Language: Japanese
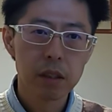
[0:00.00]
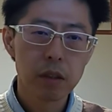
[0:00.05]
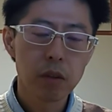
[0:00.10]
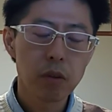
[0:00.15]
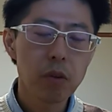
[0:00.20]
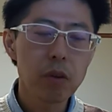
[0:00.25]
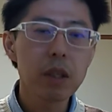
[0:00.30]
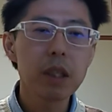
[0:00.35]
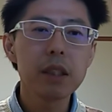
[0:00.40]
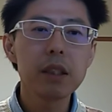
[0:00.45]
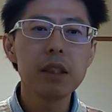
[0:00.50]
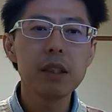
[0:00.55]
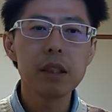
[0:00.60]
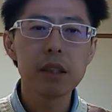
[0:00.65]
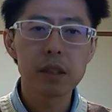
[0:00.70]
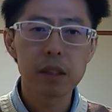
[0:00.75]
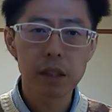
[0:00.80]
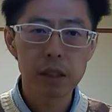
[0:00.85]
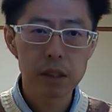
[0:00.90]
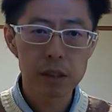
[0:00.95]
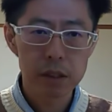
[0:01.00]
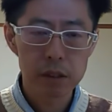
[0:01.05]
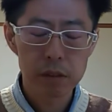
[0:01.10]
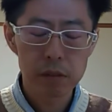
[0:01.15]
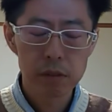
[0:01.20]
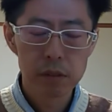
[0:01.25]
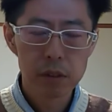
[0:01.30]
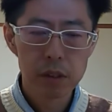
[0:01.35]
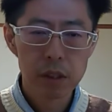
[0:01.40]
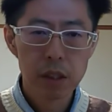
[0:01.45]
これが事実なんですよ。
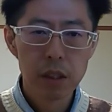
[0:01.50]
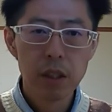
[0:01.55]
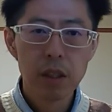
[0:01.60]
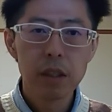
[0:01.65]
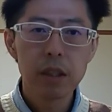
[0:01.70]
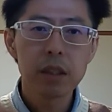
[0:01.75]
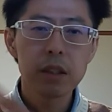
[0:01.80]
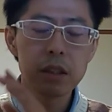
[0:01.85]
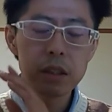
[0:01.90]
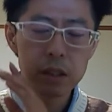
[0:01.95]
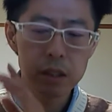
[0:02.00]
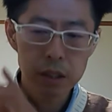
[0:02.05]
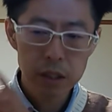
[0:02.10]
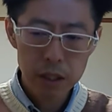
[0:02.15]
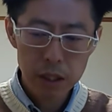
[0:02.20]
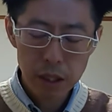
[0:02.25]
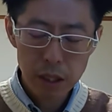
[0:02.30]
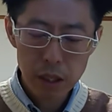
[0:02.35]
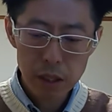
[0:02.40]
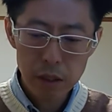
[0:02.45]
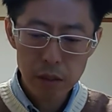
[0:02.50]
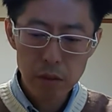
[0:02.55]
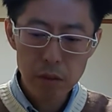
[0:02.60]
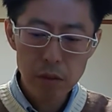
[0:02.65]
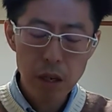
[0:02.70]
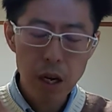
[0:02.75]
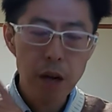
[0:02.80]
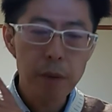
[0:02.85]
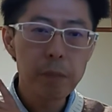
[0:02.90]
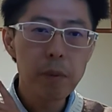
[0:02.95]
だからしっかり
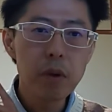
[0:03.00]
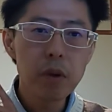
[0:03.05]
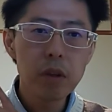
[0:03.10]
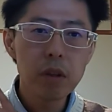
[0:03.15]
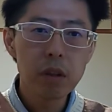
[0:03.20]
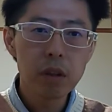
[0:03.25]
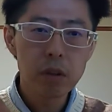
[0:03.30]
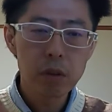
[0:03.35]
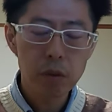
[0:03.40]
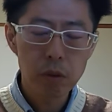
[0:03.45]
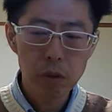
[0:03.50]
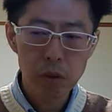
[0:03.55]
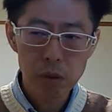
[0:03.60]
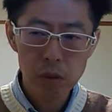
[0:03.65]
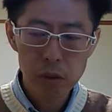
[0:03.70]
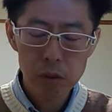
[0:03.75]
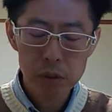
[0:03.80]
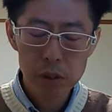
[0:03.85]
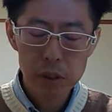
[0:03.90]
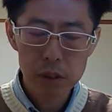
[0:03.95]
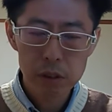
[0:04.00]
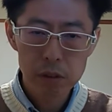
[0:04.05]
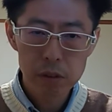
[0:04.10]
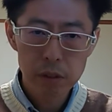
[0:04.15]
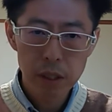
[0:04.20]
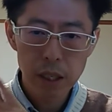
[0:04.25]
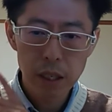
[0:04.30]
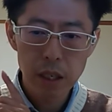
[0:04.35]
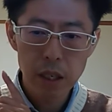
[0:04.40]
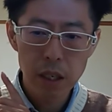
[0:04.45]
とアポイントを、
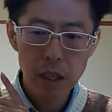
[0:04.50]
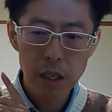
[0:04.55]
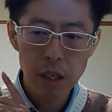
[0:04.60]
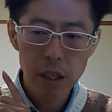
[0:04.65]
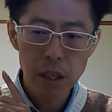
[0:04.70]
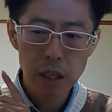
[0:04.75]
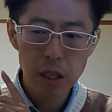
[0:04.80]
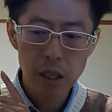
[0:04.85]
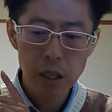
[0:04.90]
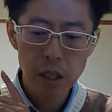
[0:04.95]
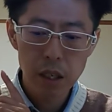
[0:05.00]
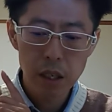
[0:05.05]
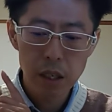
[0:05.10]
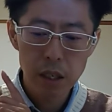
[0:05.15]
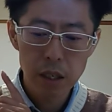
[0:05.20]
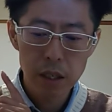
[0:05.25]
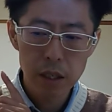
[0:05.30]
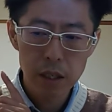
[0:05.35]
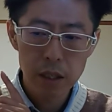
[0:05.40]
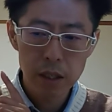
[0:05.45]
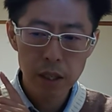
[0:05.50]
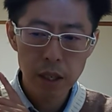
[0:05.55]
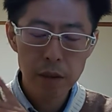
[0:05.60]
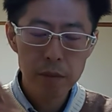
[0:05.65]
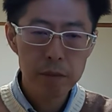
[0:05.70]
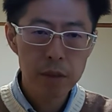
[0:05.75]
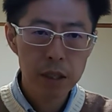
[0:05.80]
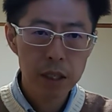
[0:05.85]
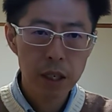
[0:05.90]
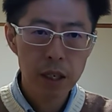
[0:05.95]
えー、
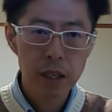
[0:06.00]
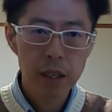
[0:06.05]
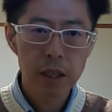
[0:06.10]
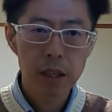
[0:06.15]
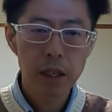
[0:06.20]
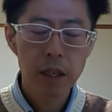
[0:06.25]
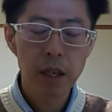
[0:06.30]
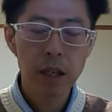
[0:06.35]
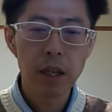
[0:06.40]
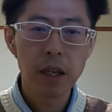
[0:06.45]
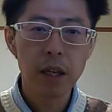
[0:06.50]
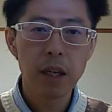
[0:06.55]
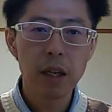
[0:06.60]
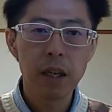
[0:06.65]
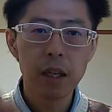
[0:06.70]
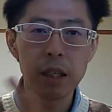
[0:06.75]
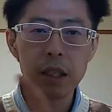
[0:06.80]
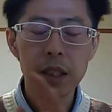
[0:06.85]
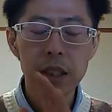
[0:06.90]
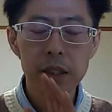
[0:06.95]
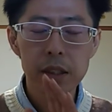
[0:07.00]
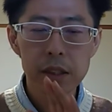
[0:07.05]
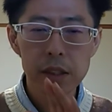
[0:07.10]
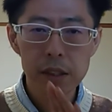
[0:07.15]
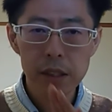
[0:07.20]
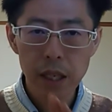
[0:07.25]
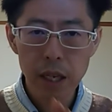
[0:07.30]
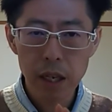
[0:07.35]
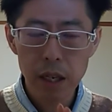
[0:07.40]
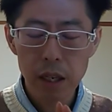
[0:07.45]
電話で、えー、日
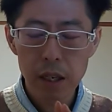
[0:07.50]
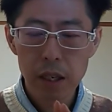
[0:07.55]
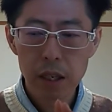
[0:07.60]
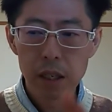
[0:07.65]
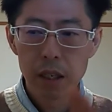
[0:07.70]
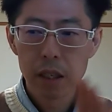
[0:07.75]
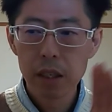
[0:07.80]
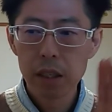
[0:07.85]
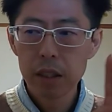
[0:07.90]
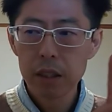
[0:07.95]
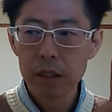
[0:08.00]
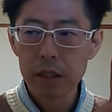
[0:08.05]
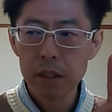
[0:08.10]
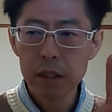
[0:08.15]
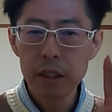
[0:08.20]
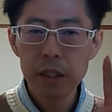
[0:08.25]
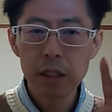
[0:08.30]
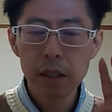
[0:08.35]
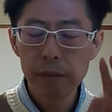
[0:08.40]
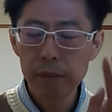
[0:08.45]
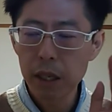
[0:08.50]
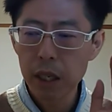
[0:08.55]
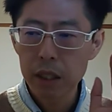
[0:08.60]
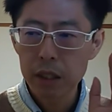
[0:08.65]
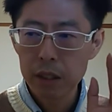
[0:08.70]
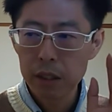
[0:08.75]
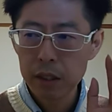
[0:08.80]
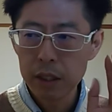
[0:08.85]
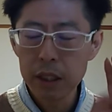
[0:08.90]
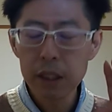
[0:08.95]
付に、ま
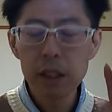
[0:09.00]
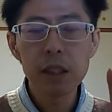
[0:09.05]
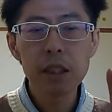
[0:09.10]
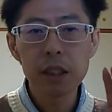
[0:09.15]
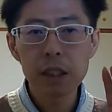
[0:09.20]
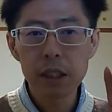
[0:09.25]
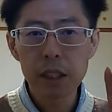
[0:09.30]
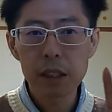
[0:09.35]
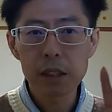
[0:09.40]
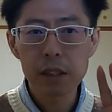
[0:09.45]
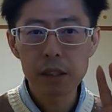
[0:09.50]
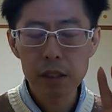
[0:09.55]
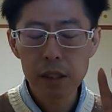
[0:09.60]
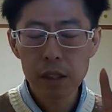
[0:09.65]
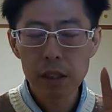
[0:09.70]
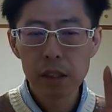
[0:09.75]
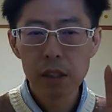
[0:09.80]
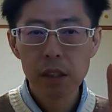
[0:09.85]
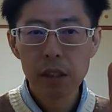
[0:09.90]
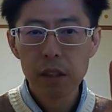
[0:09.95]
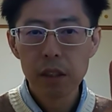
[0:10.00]
あ、日時ですね、